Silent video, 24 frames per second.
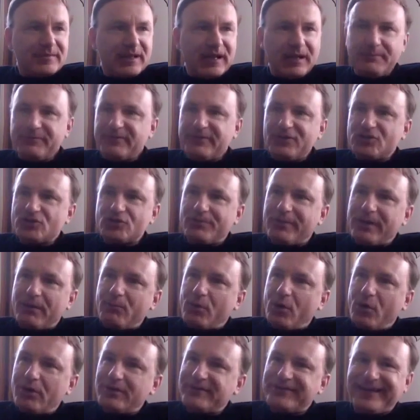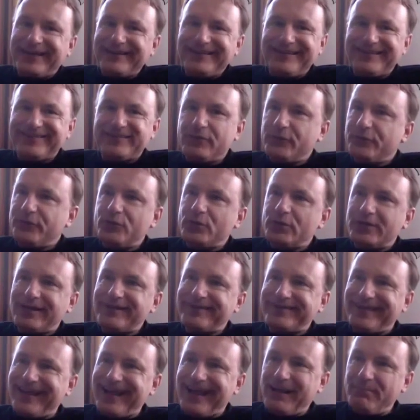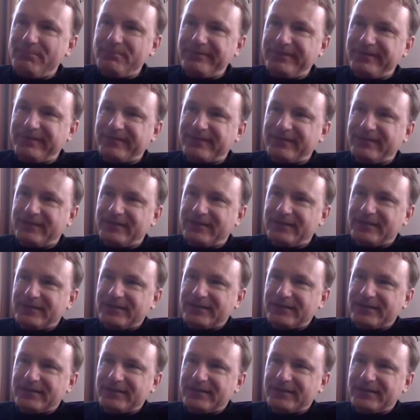haben Sie sich schon mal morgens anders gefühlt als abends?